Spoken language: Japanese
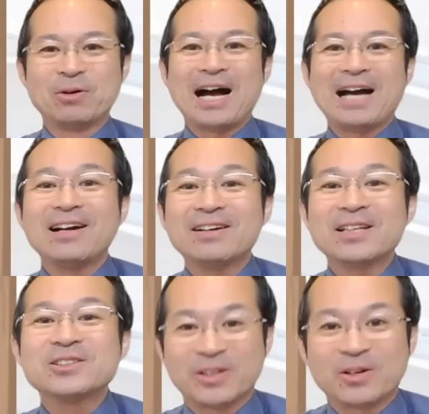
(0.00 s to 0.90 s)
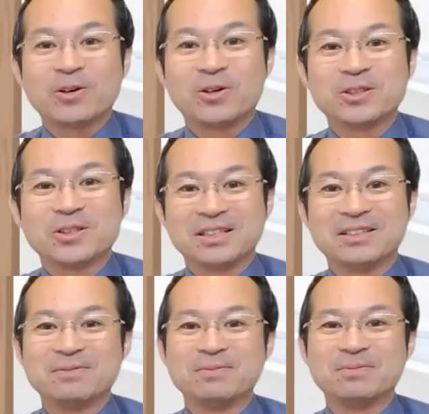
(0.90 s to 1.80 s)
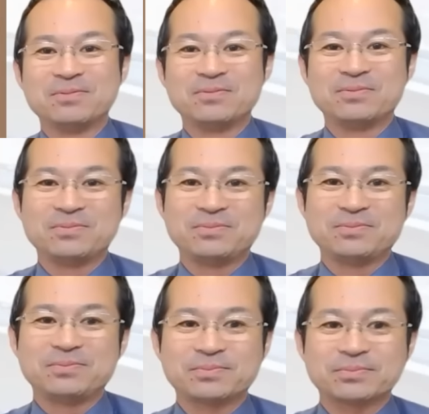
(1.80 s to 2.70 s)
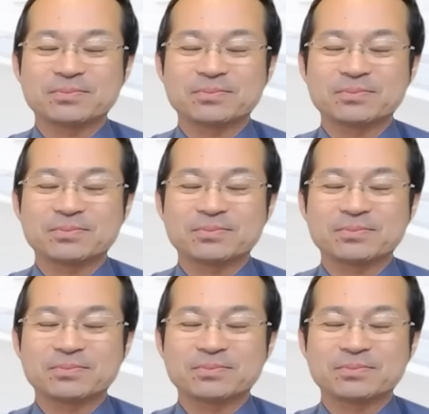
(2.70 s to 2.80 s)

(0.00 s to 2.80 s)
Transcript: もうあるあるですよね、これ本当に。いや、そうですね。ここ